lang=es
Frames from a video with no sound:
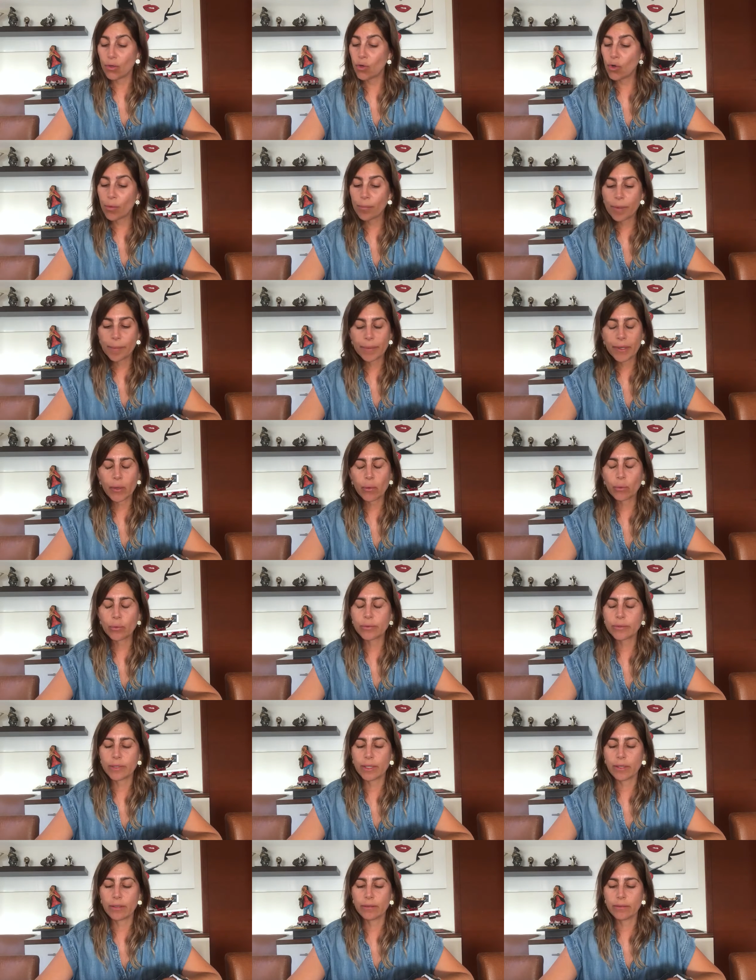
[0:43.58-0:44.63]
No me
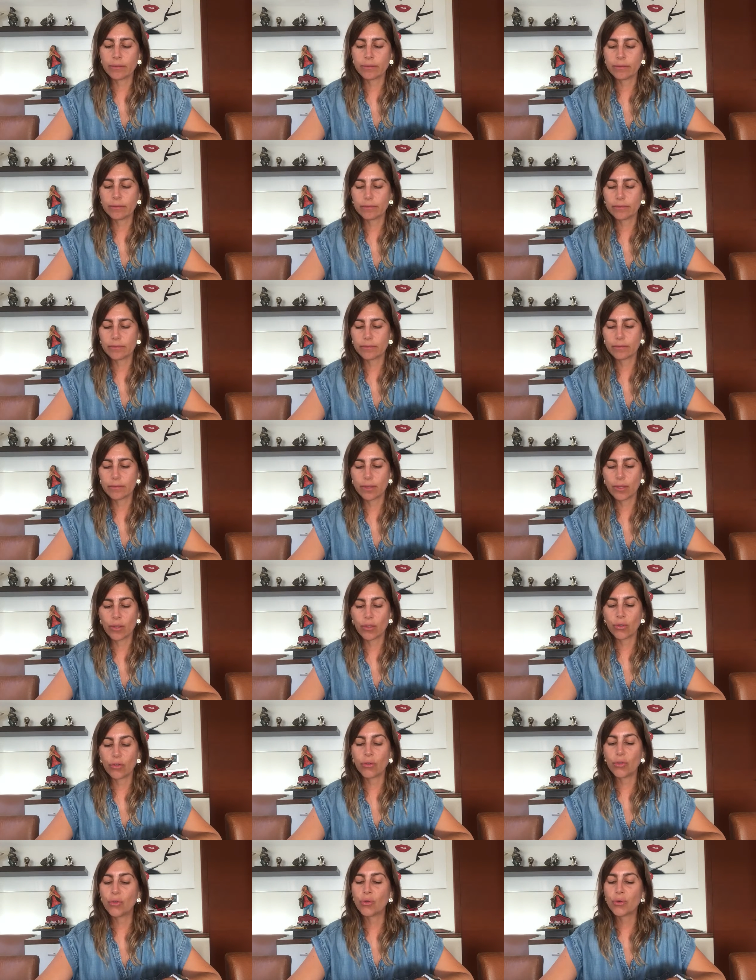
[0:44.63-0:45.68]
pregunten,
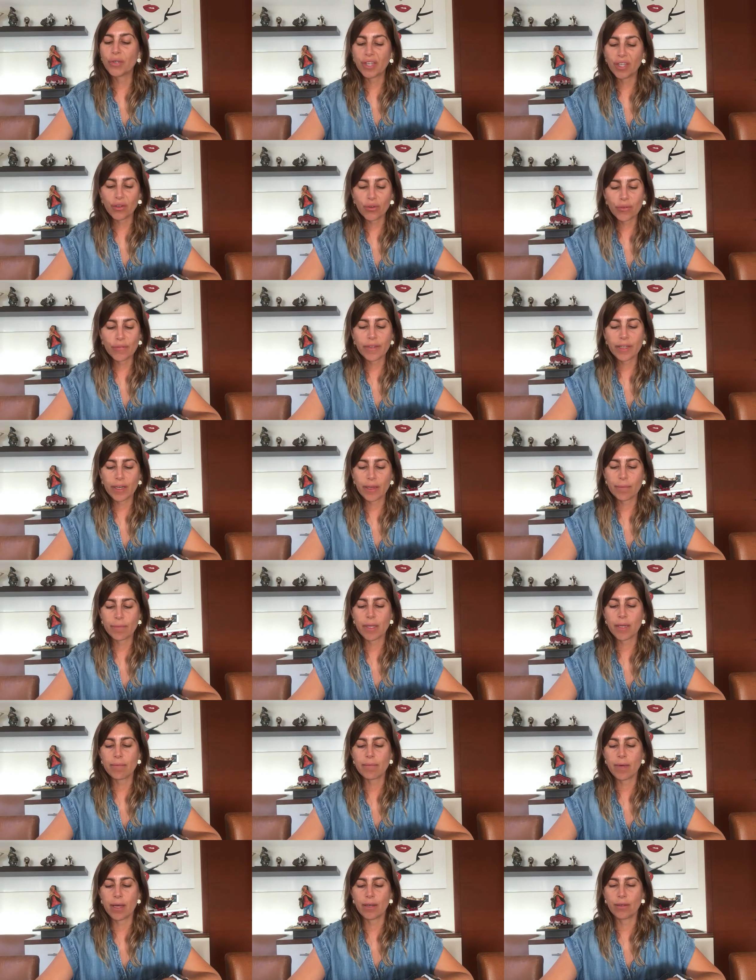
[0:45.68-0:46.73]
yo quiero ver a mi
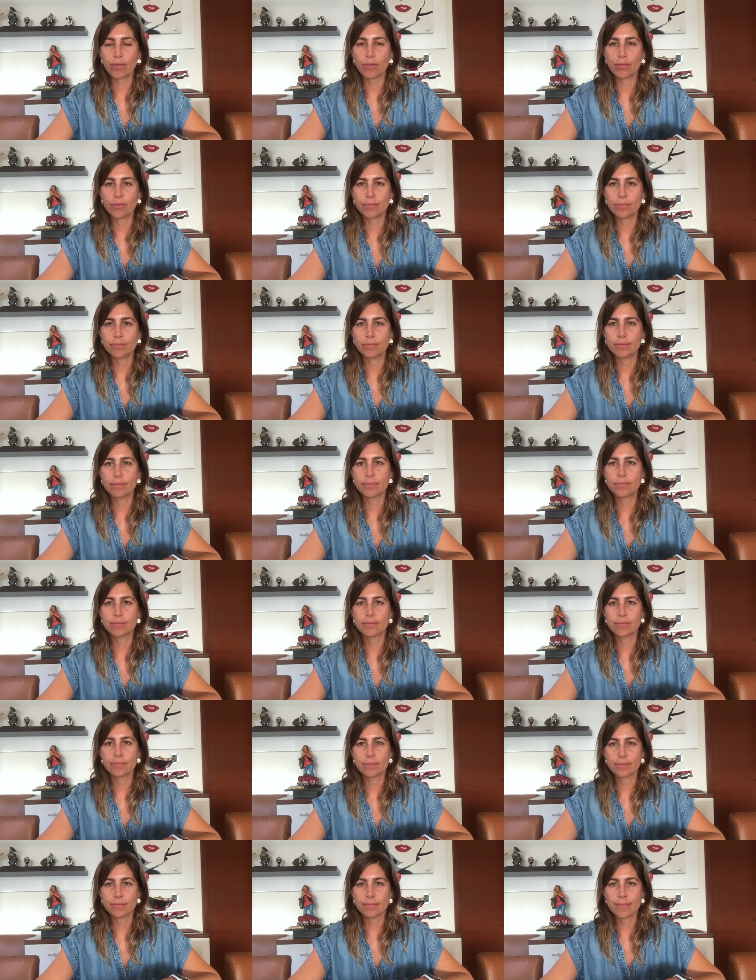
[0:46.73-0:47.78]
hermano.
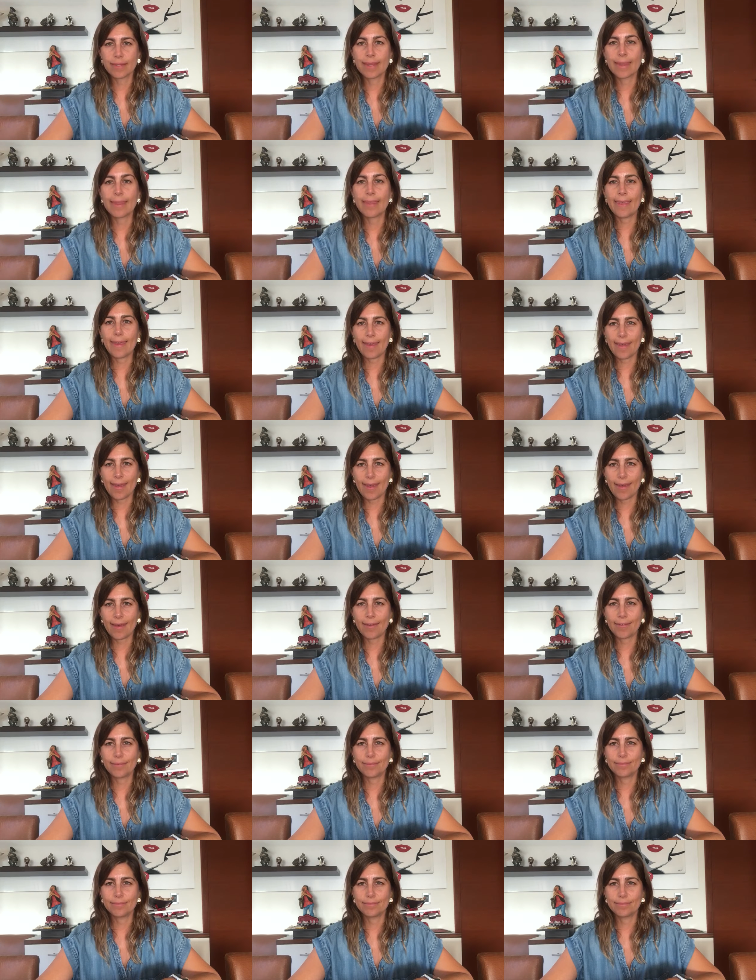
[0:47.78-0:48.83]

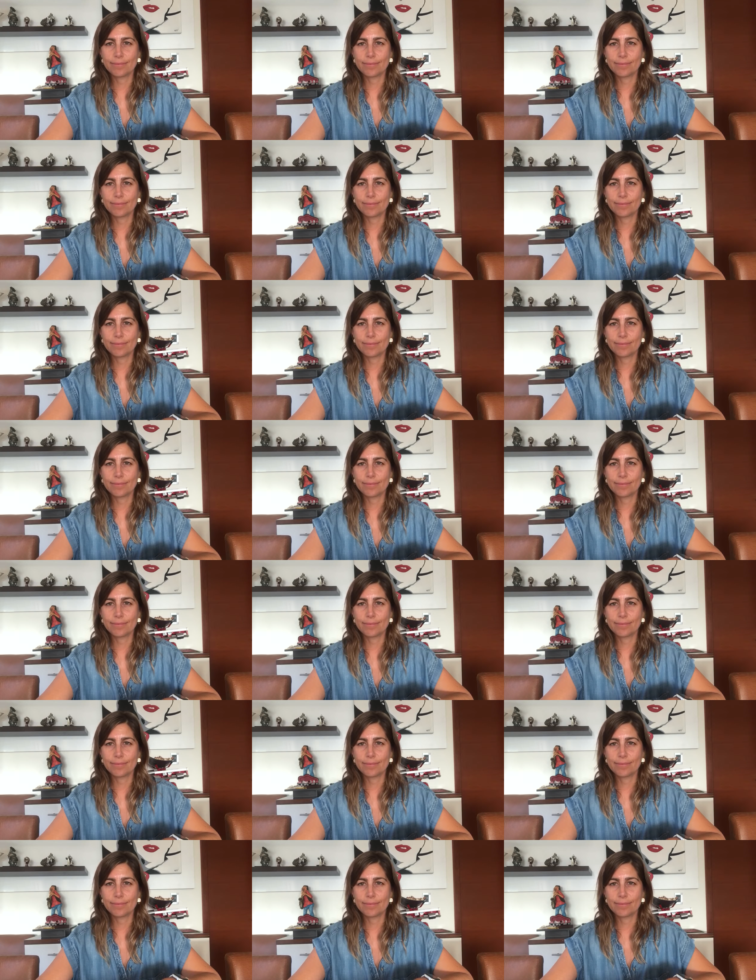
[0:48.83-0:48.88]
Llegué.